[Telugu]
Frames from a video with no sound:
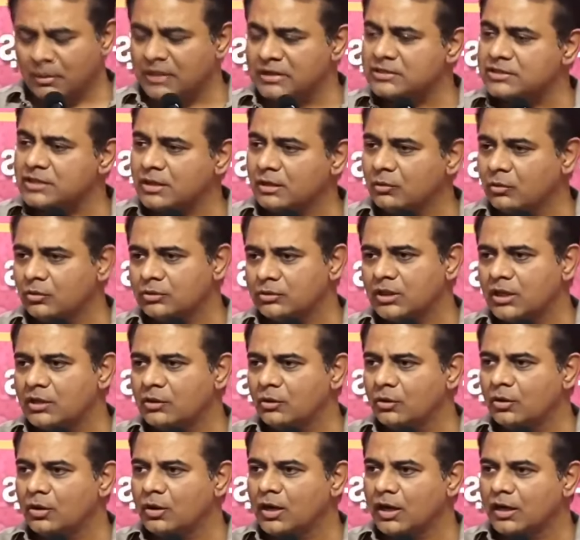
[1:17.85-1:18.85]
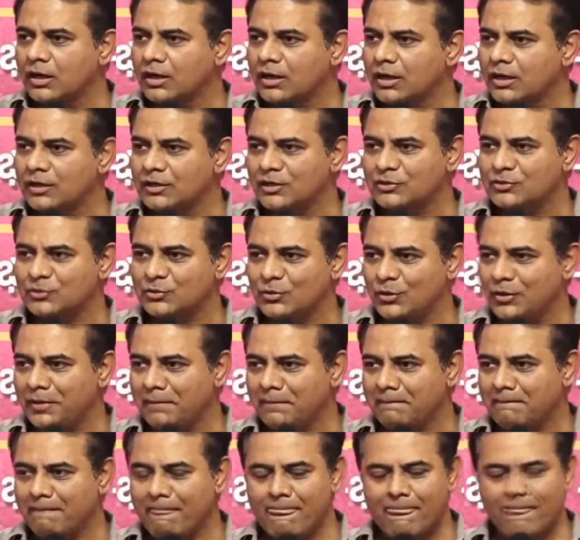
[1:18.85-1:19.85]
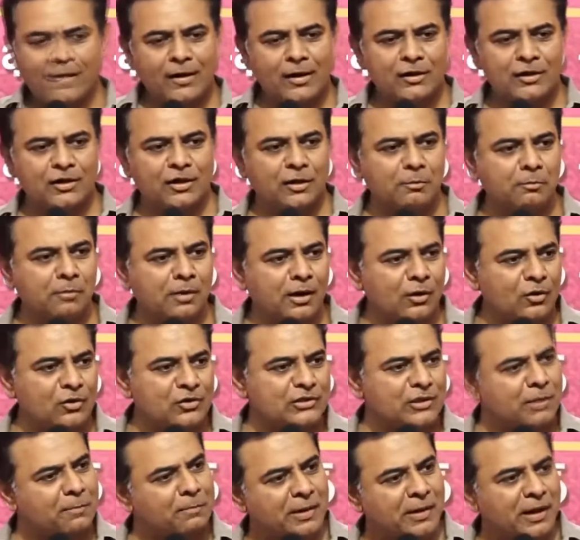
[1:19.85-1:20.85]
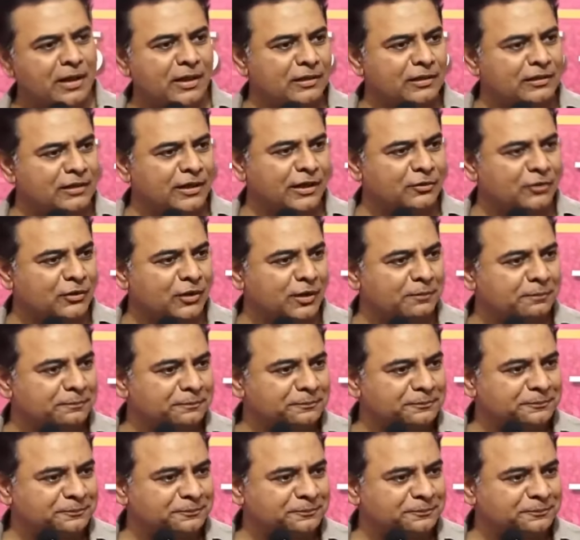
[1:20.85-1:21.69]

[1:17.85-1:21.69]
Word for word: మంచిగా పోతా యోగాగిగా చేసుకొని ట్రిమ్గా వస్తా పాదయాత్ర ఎక్కుతా